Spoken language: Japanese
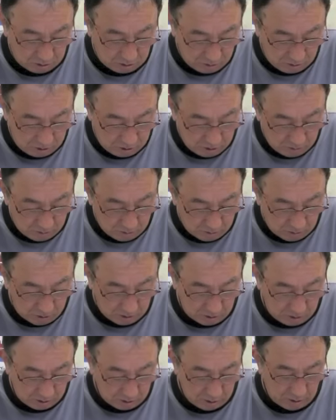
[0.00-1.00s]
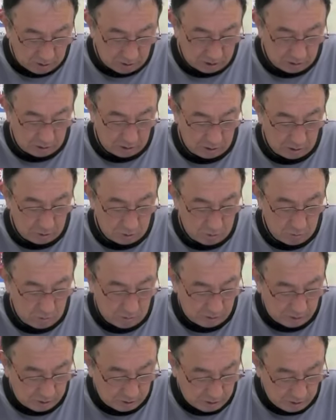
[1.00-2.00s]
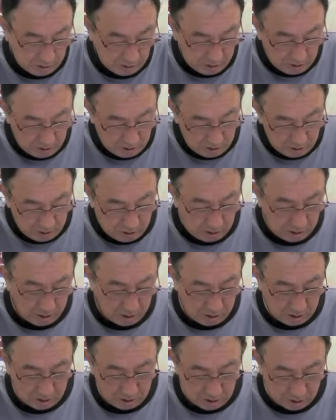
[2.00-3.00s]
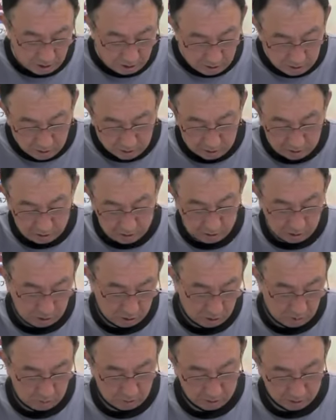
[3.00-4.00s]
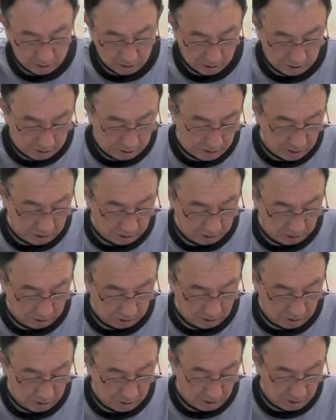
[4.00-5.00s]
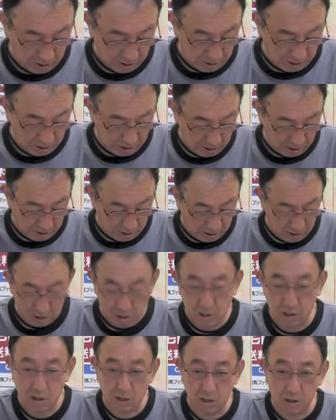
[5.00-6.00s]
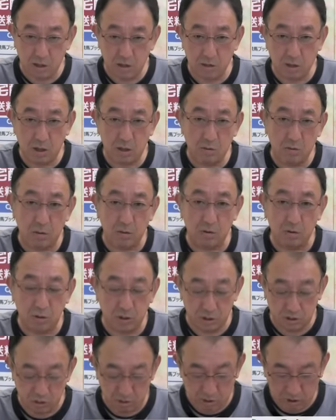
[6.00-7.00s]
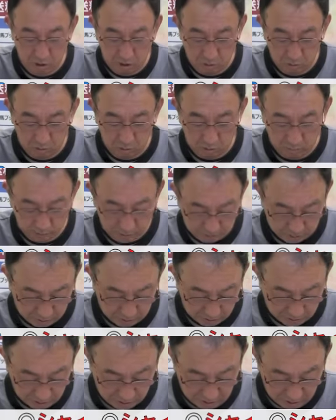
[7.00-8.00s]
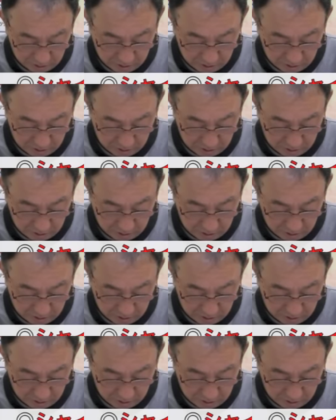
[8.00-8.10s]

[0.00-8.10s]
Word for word: つ推奨馬を出させていただきたいと思います。新潟日曜日の8レース、シャイニングアローを推奨したいと思います。